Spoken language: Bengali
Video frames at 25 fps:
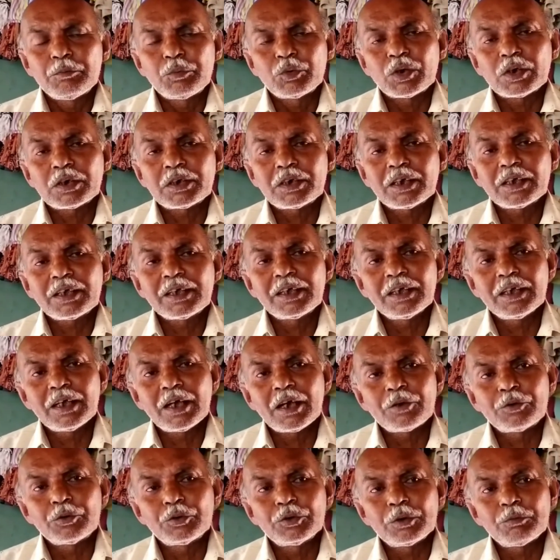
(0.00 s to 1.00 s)
প্রোডাক্টটা খেয়ে
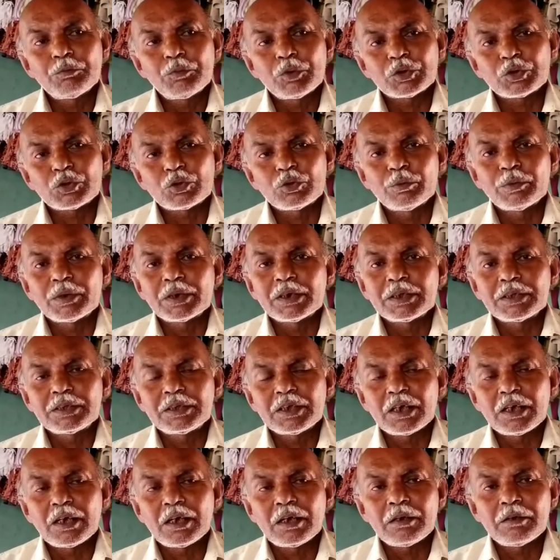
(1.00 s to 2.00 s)
এখন বর্তমানে
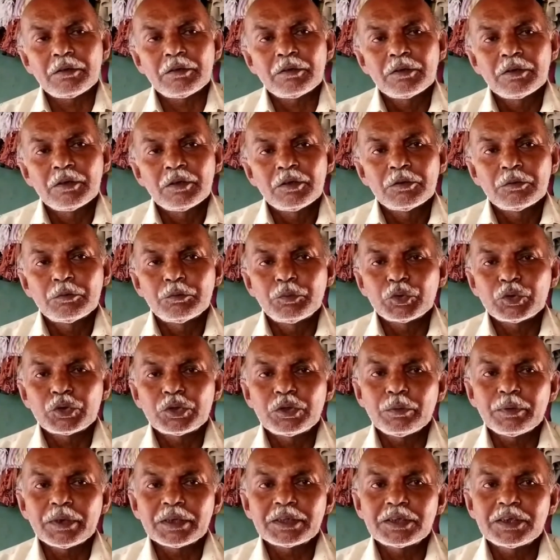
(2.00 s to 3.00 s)
যা
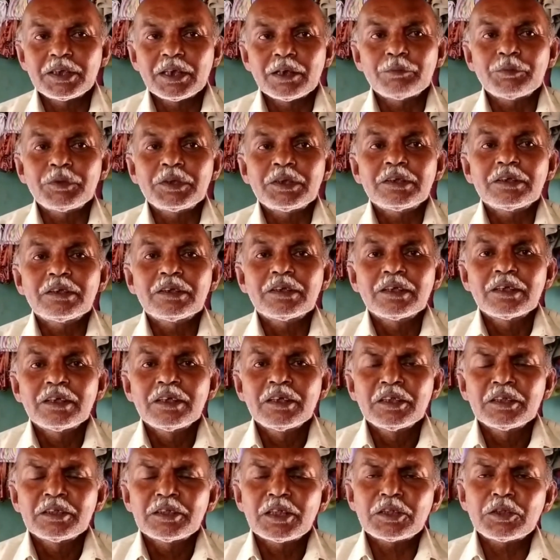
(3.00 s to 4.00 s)
বুঝতে পারছি আমি
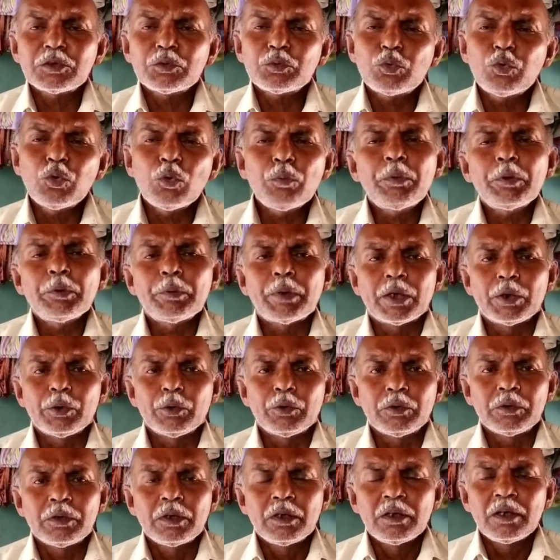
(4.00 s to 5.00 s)
তাতে খুবই
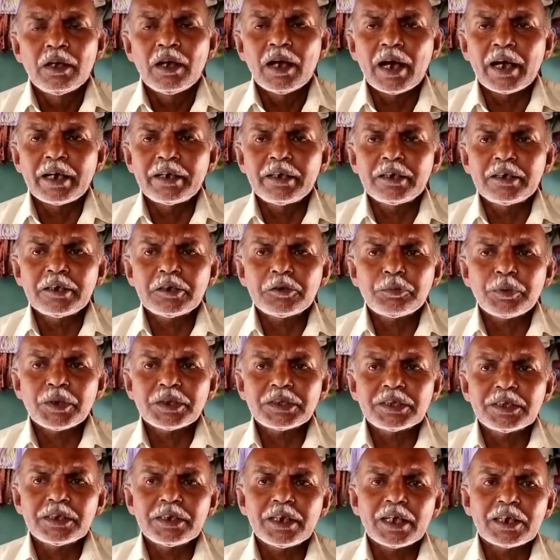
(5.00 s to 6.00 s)
ভালো হান্ড্রেড
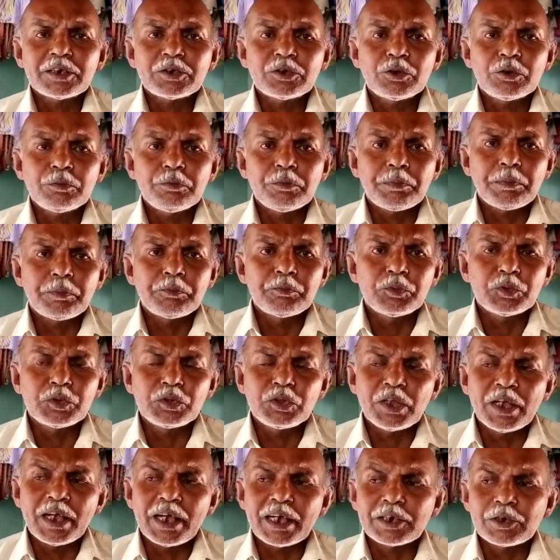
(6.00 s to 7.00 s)
পার্সেন্ট একশো
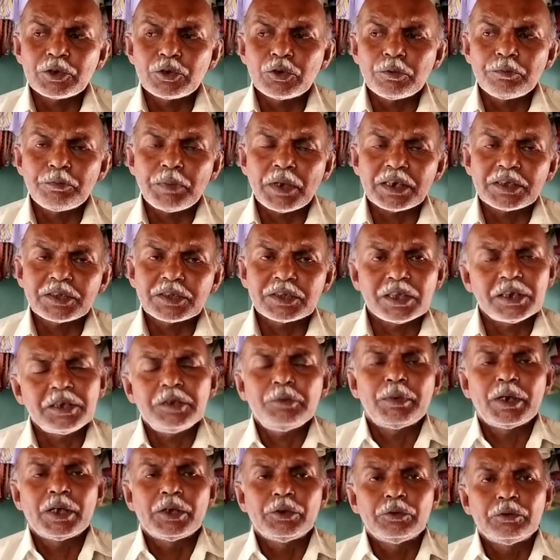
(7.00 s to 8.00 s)
বুদ্ধে একশো
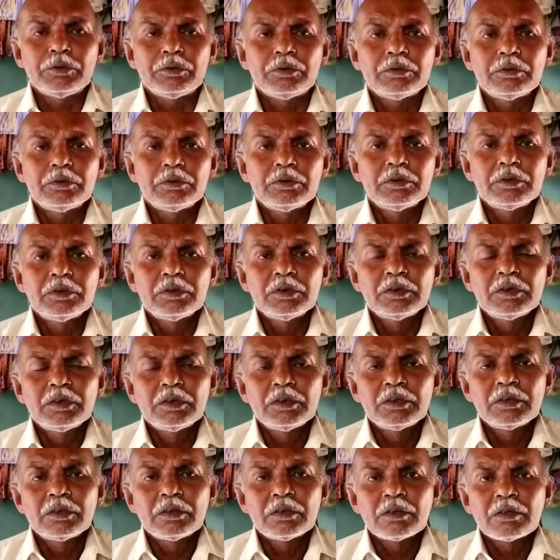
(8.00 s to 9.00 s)
পার্সেন্টই ভালো কি
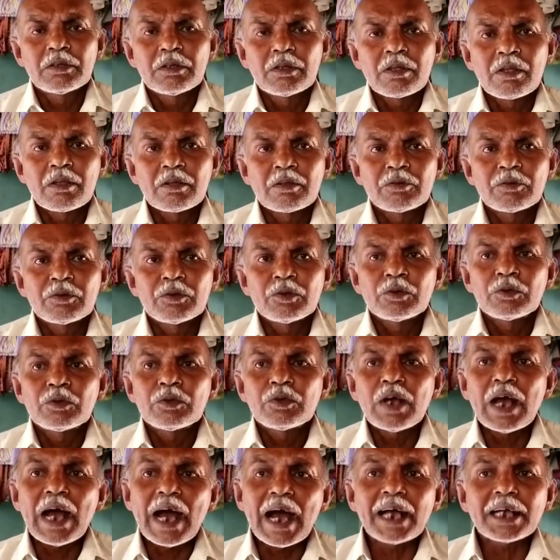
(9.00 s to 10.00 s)
কি অসুবিধা আগে ভোগ
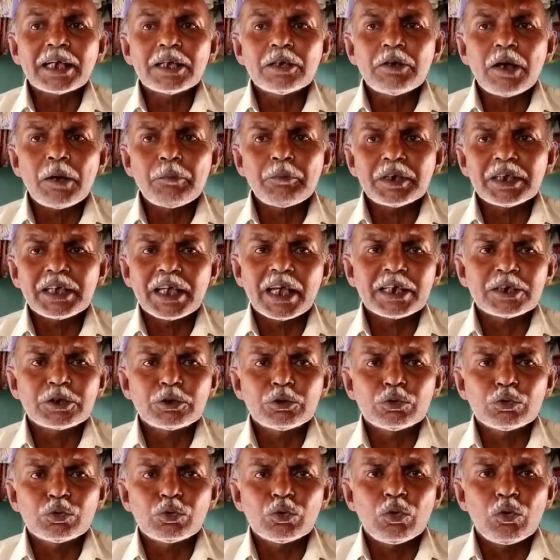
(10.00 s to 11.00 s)
করতেন আগেও আমার গ্যাস
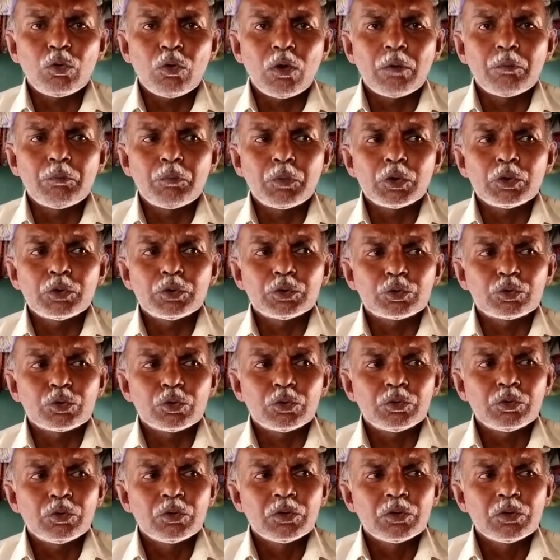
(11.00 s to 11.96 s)
হতো অম্বল হতো